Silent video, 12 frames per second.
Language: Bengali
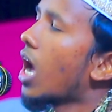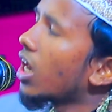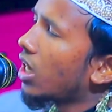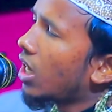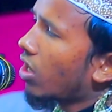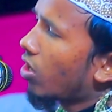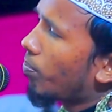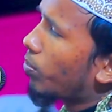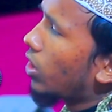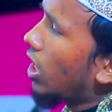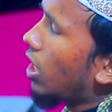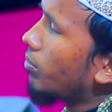আল্লাহ
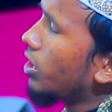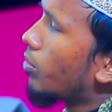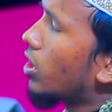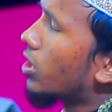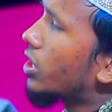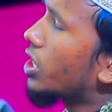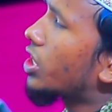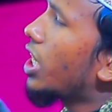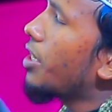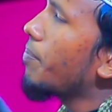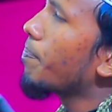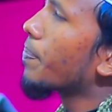রাব্বুল আলামিন
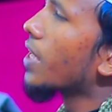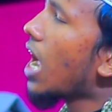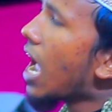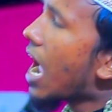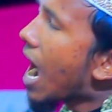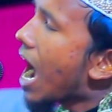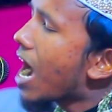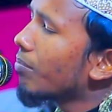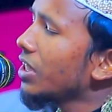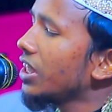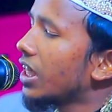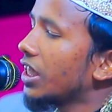বলতেছেন
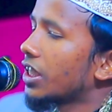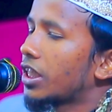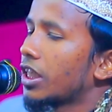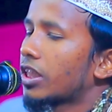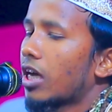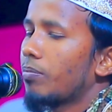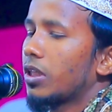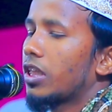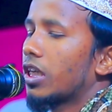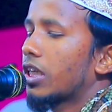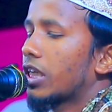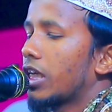আমি এই
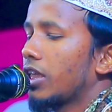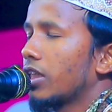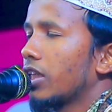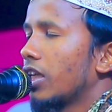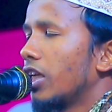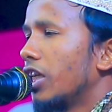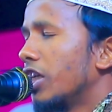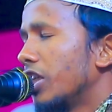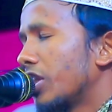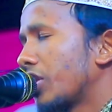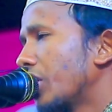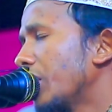কিতাবীদেরকে
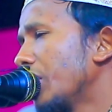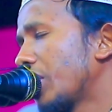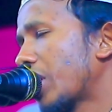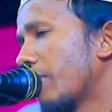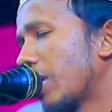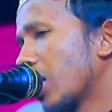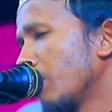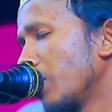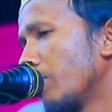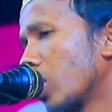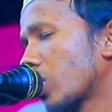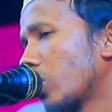তিনটা ভাগে
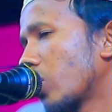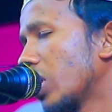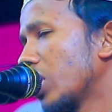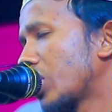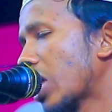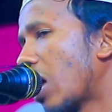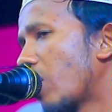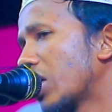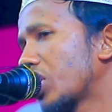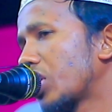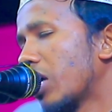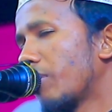বিভক্ত করেছি
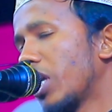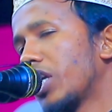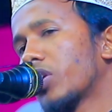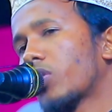আওয়াজ দিয়ে বলেন